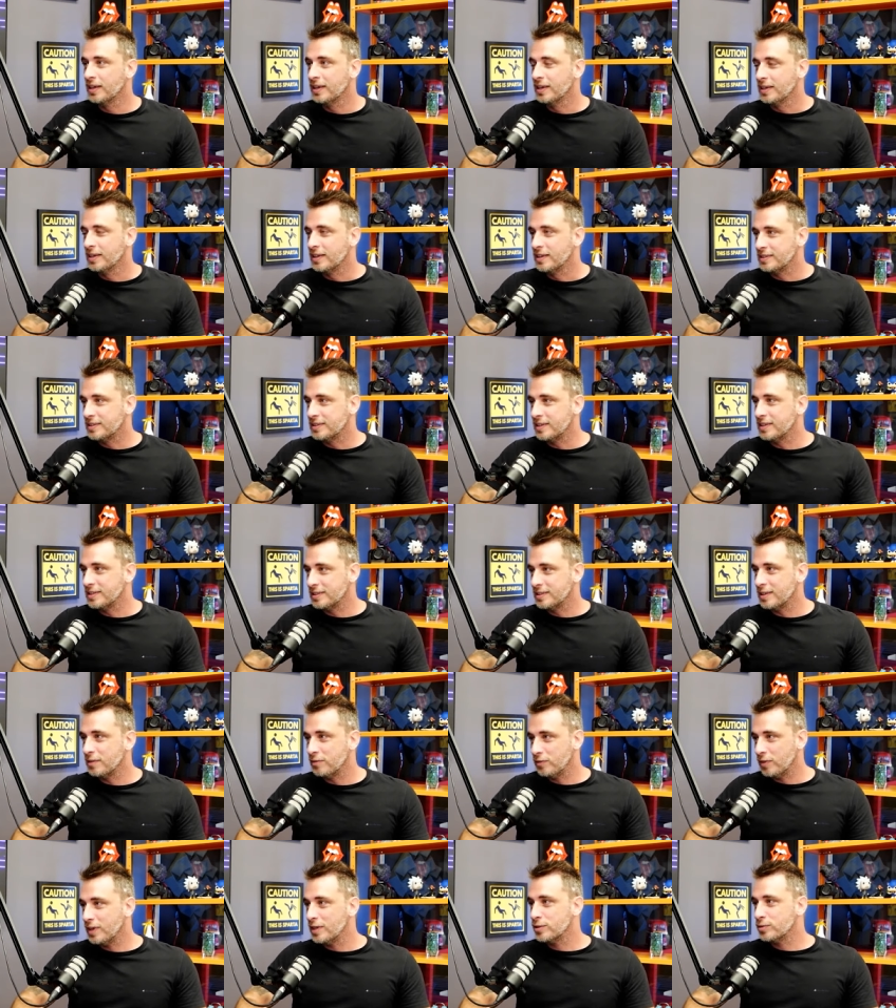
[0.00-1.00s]
Você
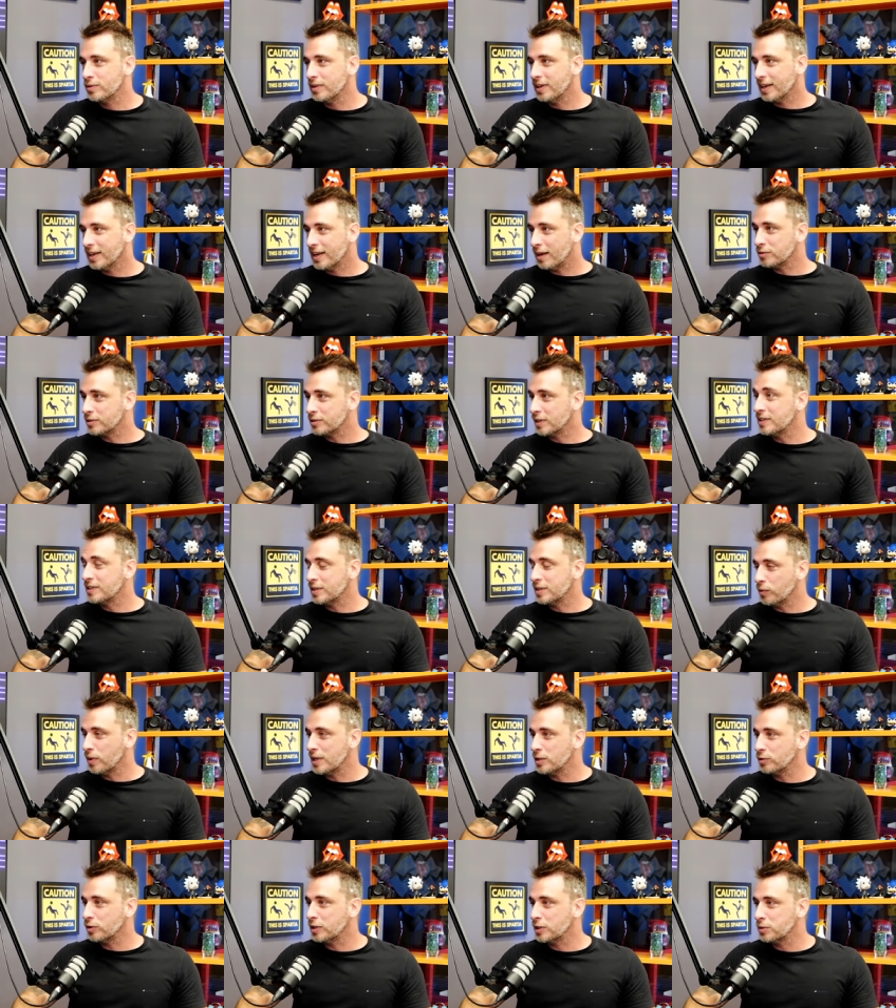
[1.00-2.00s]
vê isso legal? Você
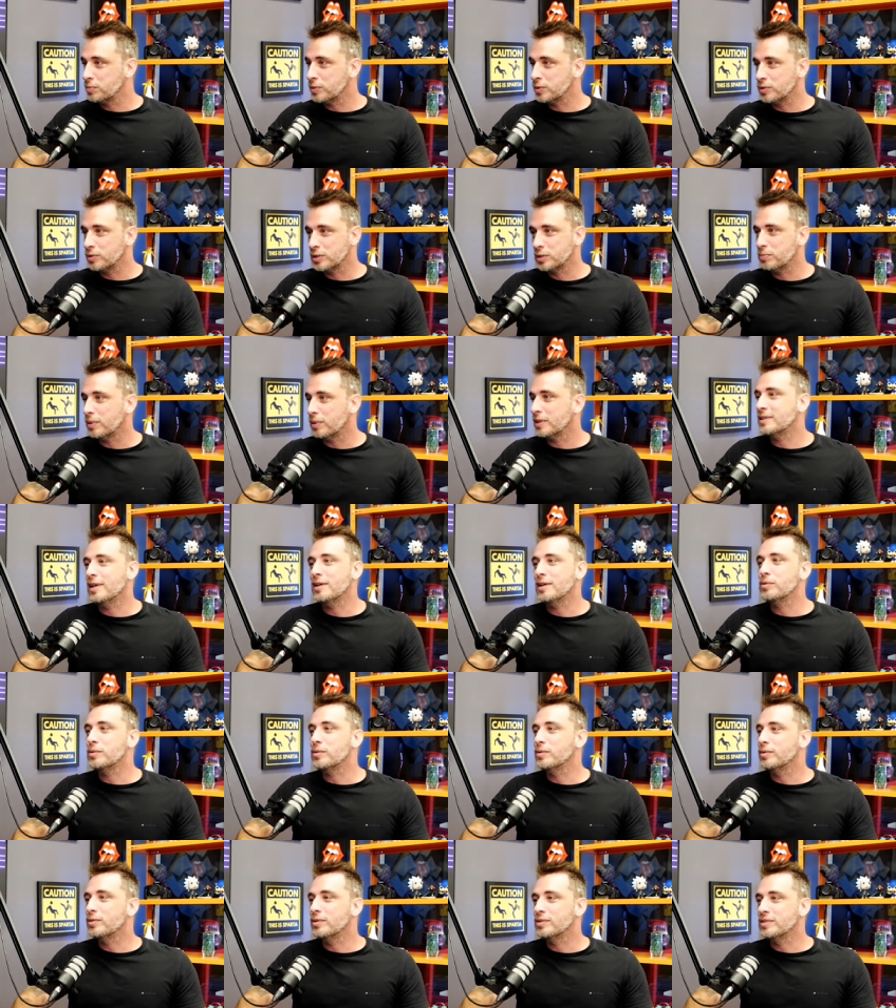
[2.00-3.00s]
conhece outras pessoas que passaram em
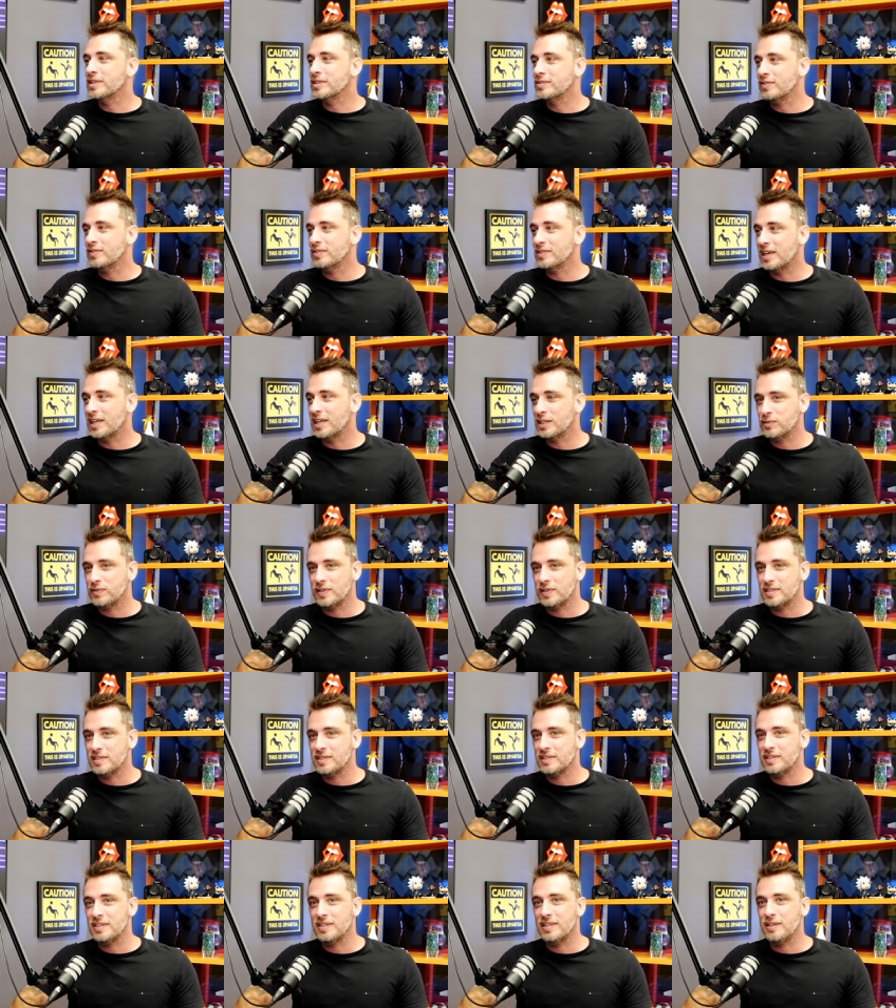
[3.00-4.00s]
concurso às
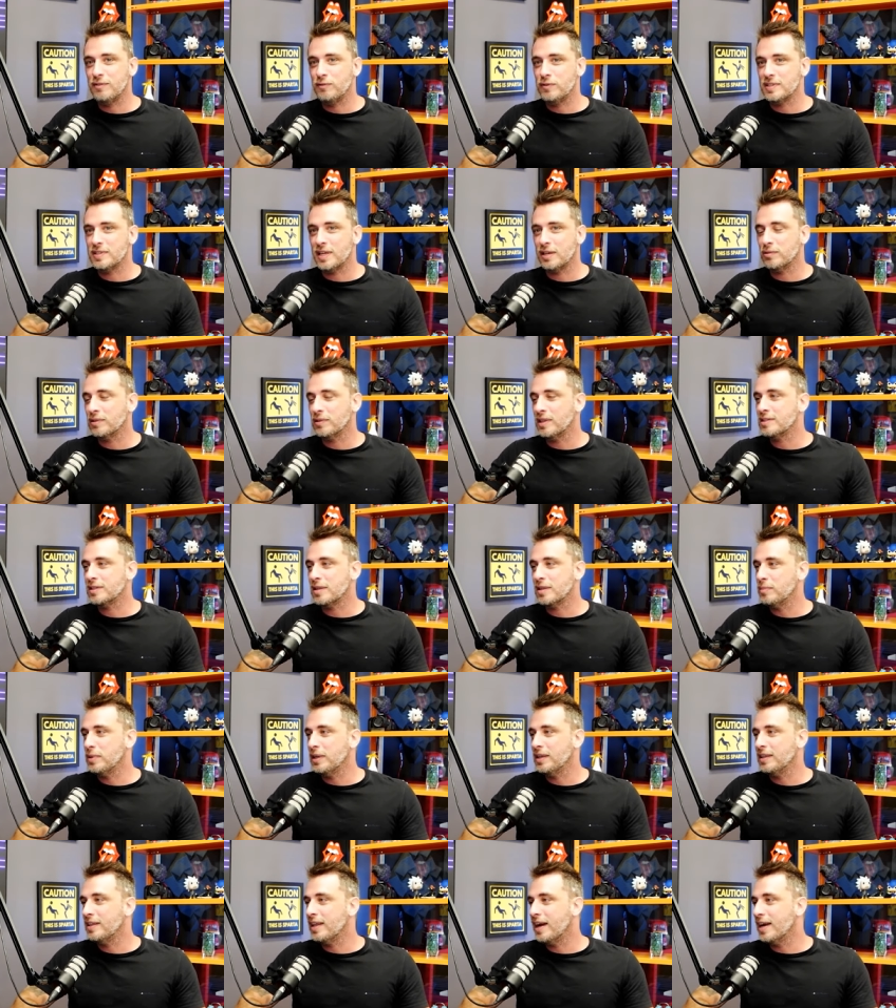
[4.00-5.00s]
vezes e fizeram da
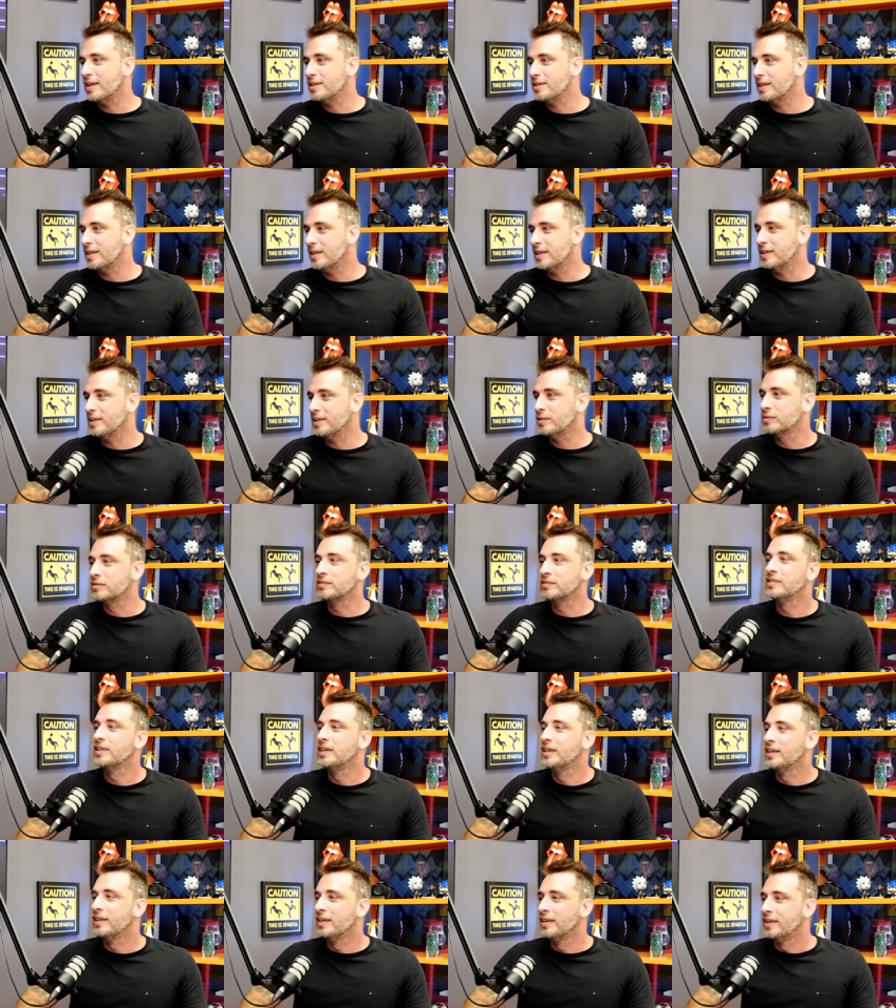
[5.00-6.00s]
estabilidade ali um,
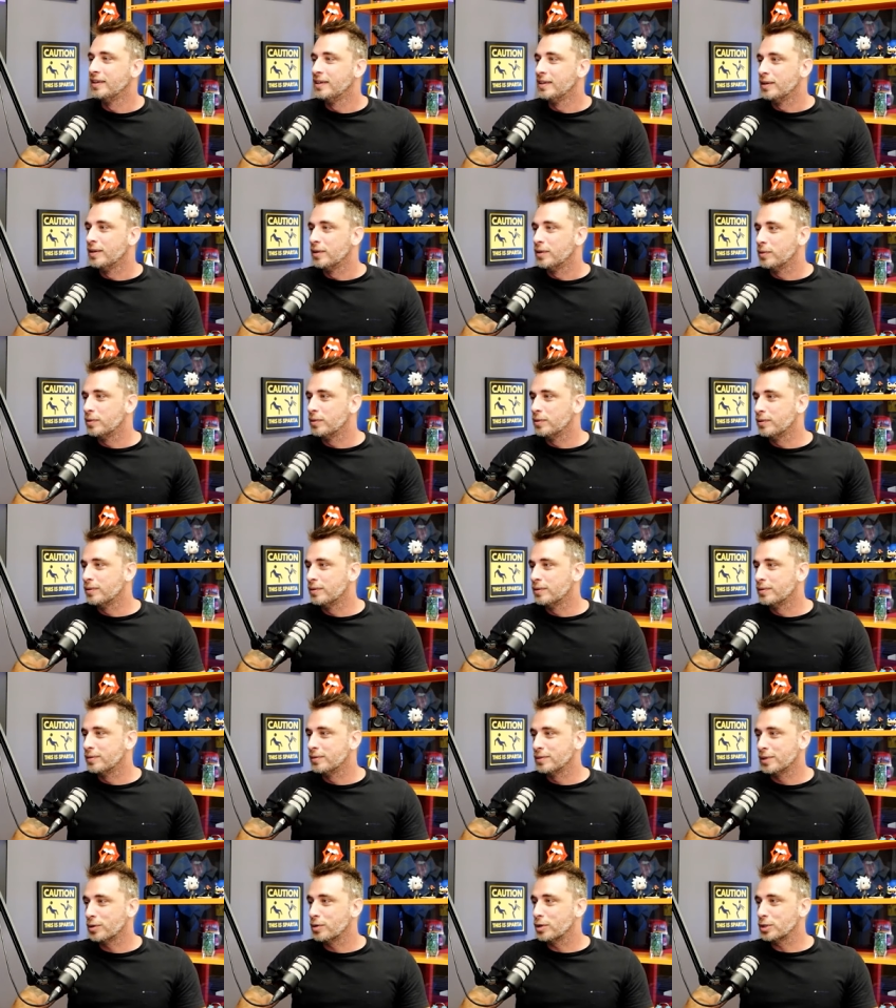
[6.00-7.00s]

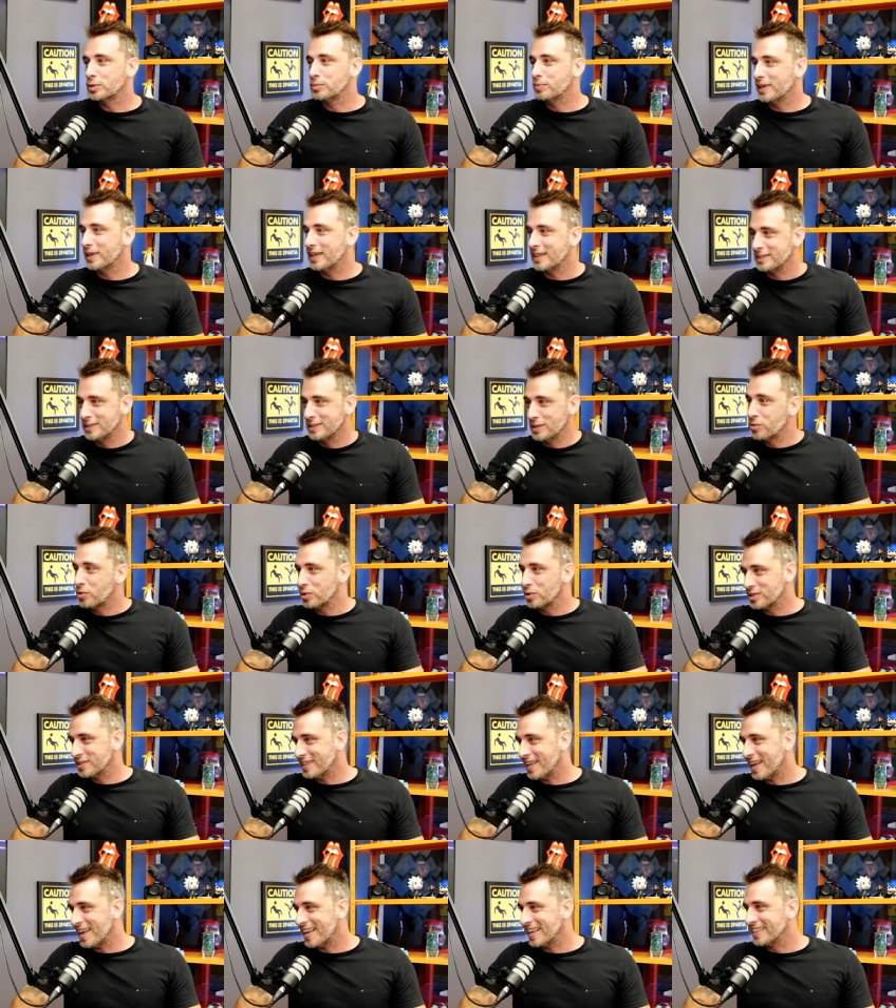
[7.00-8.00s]
um negócio para se
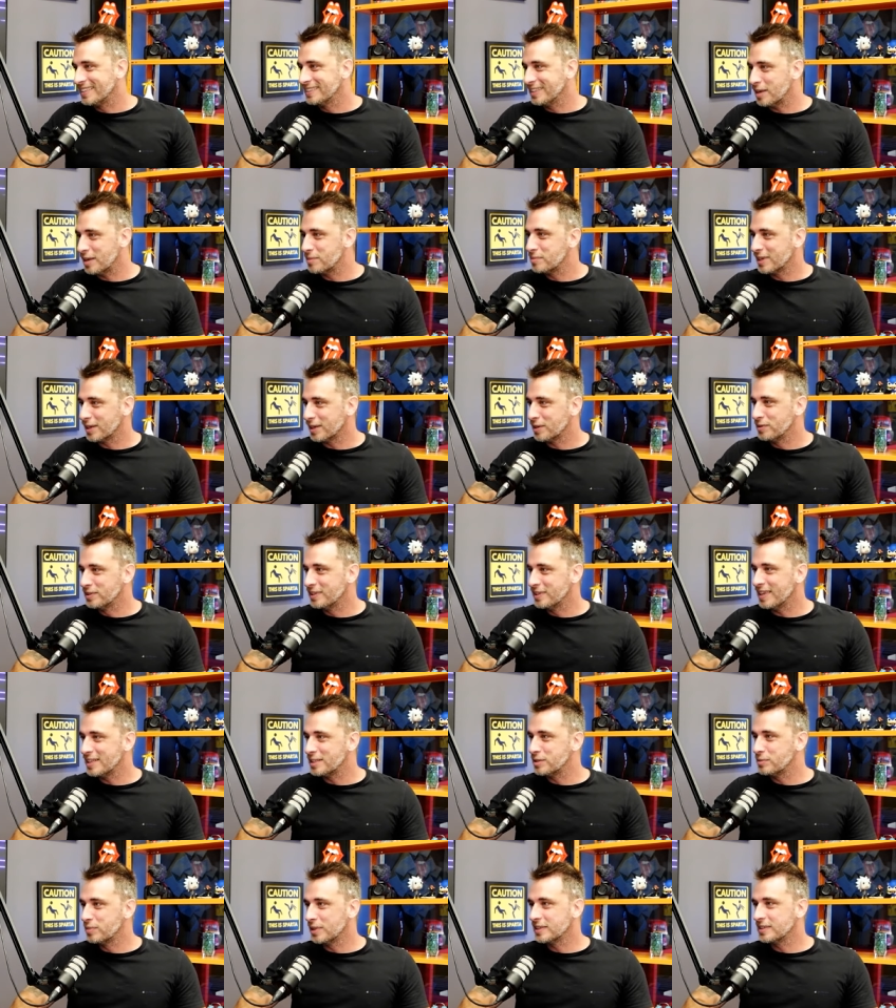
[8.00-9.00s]
encostar, sabe? Que
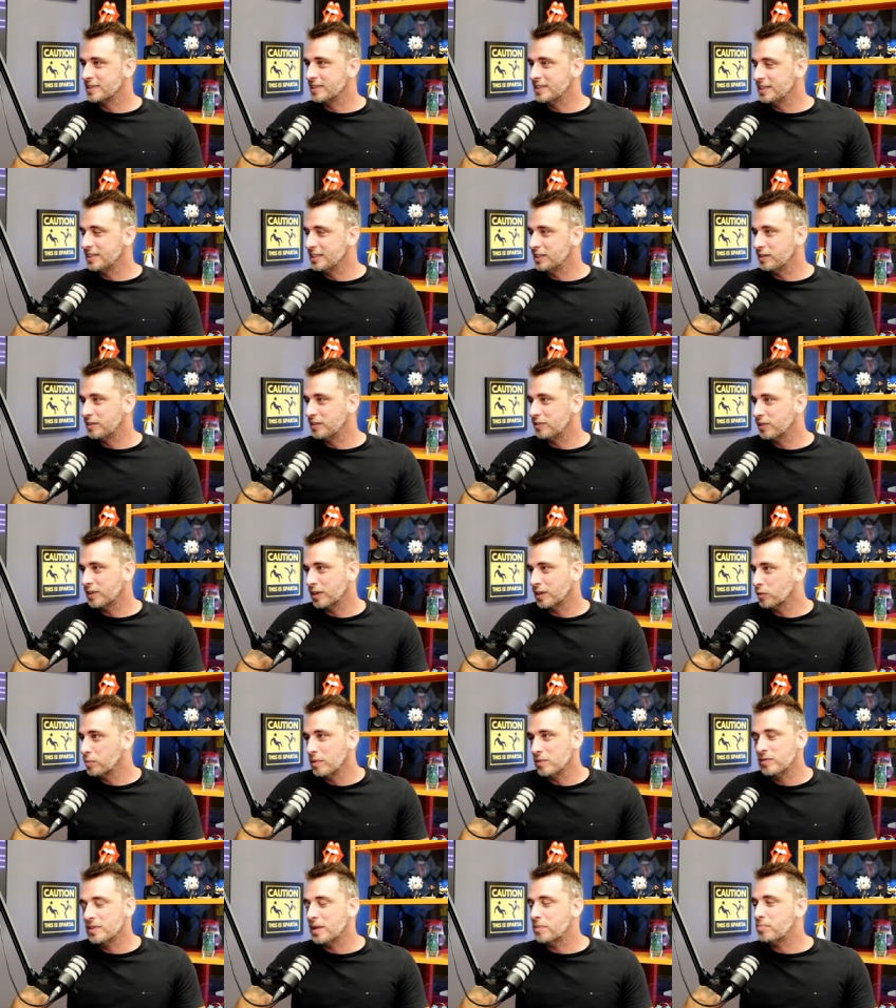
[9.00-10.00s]
acontece bastante e fica com
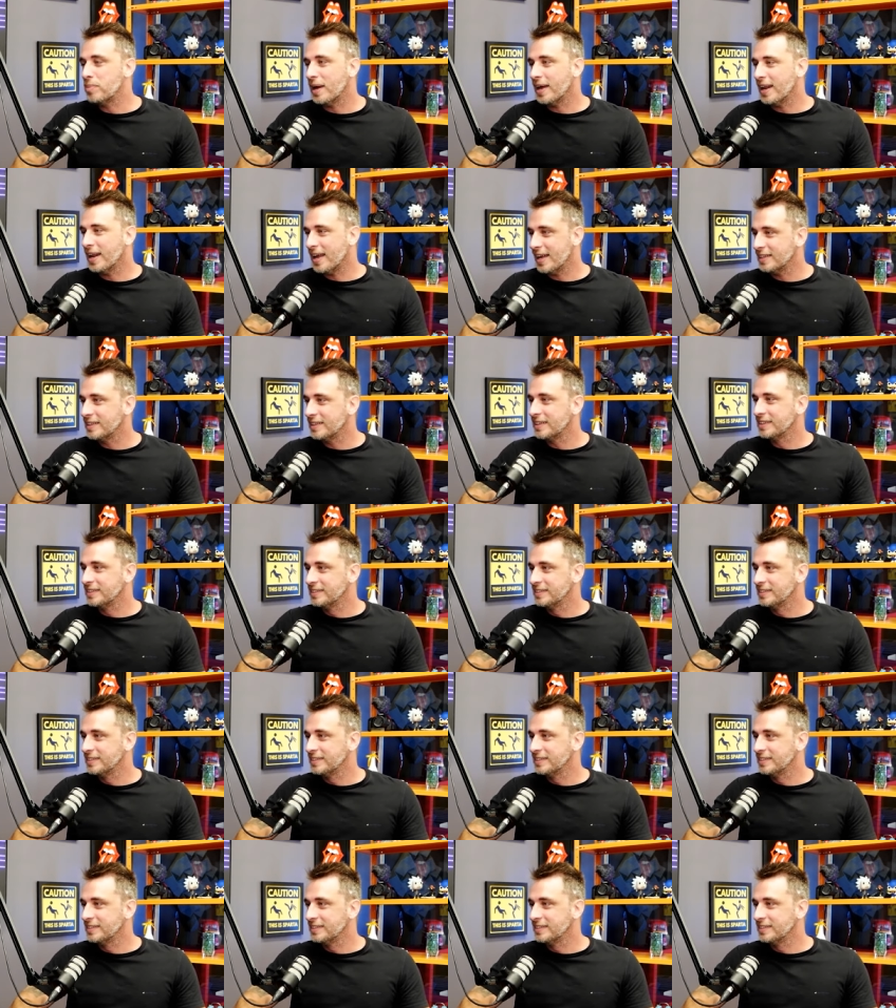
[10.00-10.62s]
uma vida parada?